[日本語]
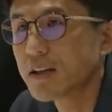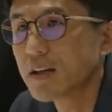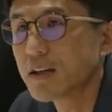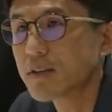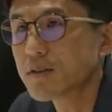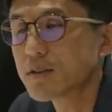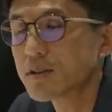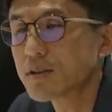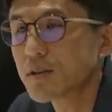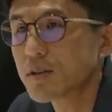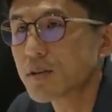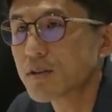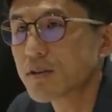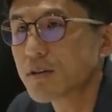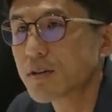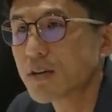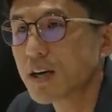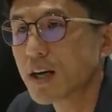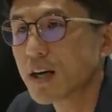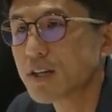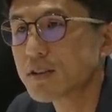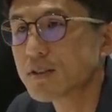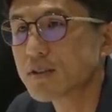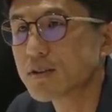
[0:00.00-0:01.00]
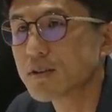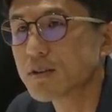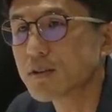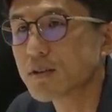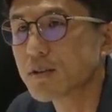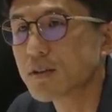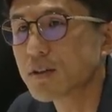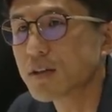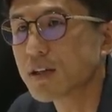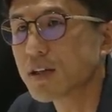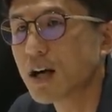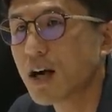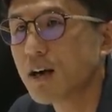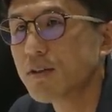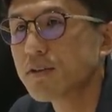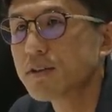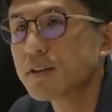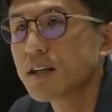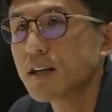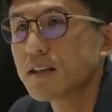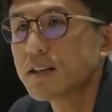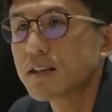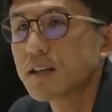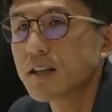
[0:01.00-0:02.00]
逆にそれを裏返す
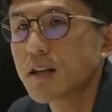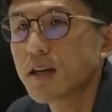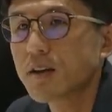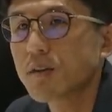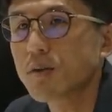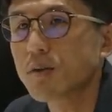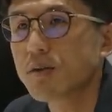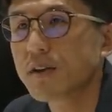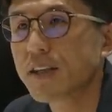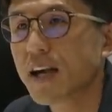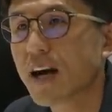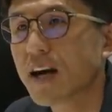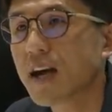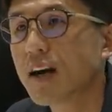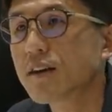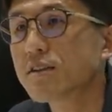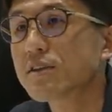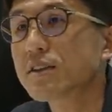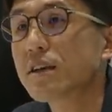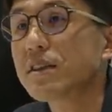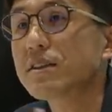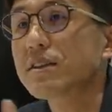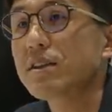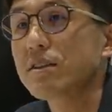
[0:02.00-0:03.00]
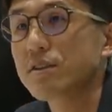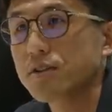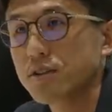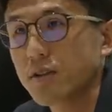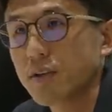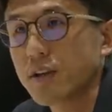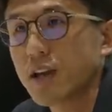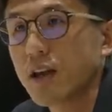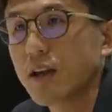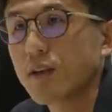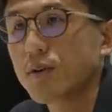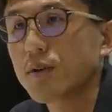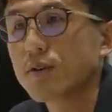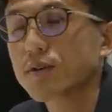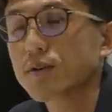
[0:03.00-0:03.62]
カウンターって結構長くなってるんですよ、傾